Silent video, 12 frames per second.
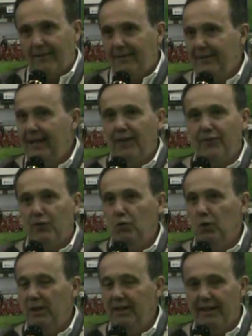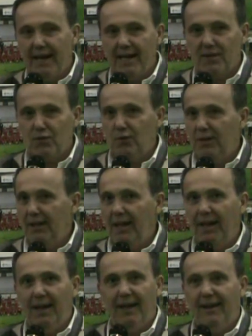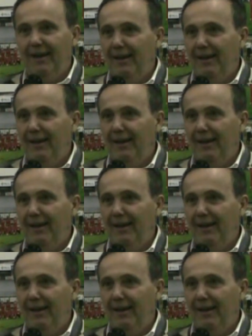dalla frattura di naso alla